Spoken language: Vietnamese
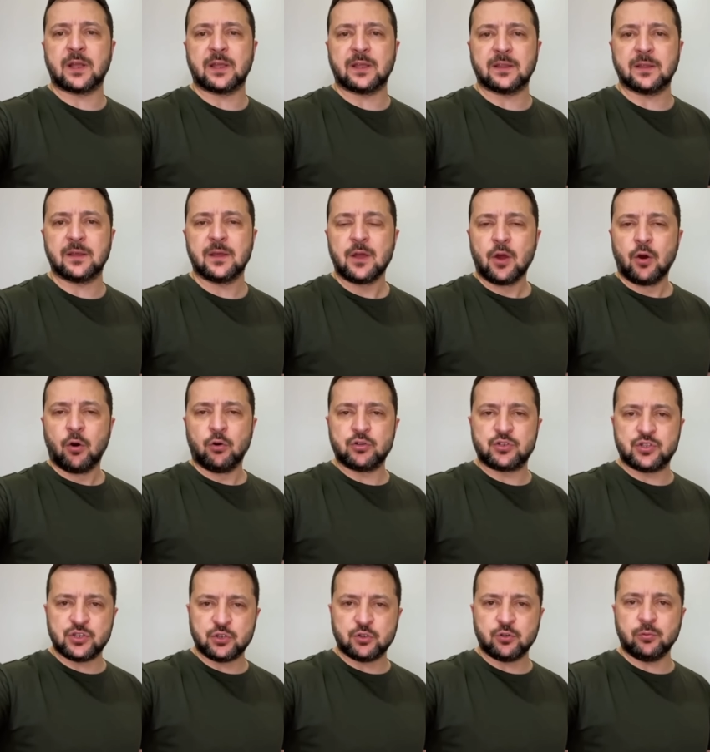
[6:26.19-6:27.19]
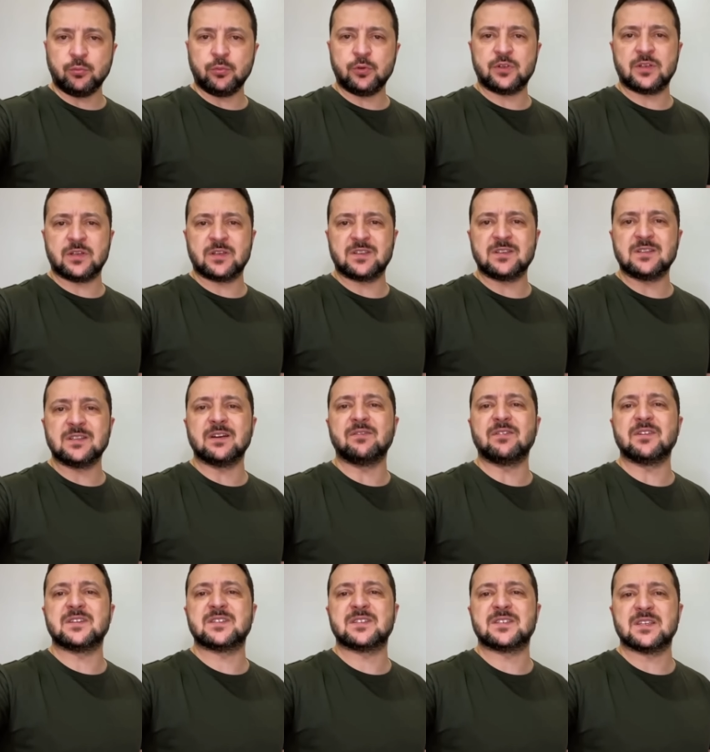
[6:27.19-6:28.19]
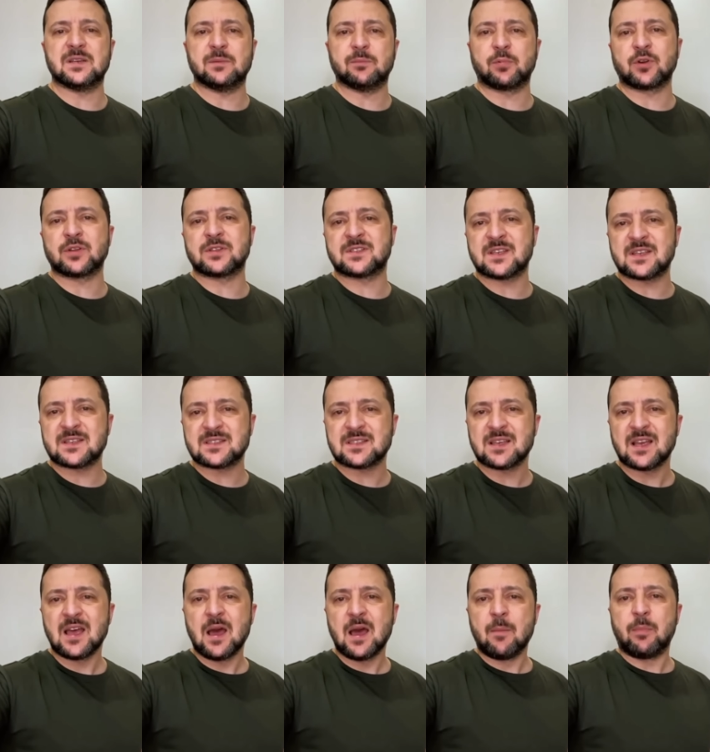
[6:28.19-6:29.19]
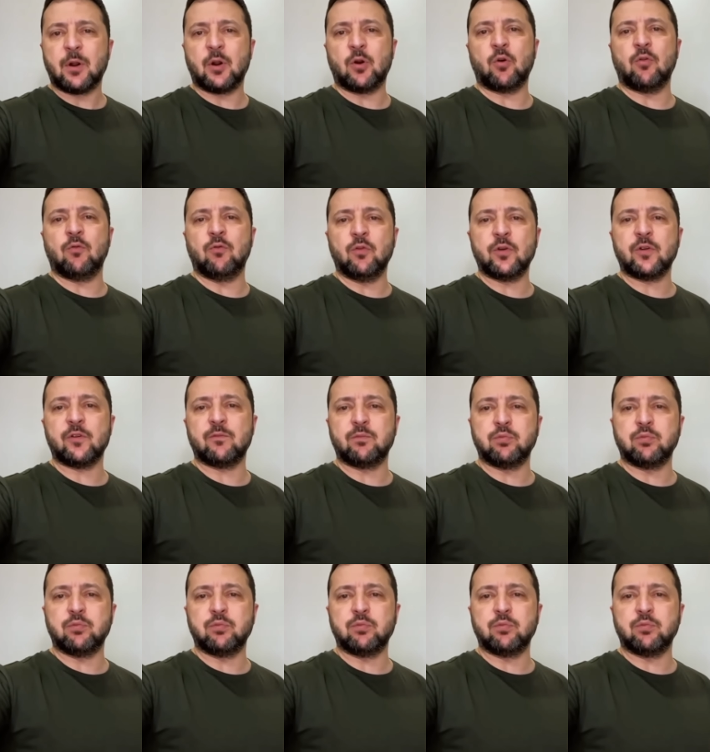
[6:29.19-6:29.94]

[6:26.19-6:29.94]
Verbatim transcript: và nước này sẵn sàng tấn công bất cứ lúc nào Nga làm điều tương tự.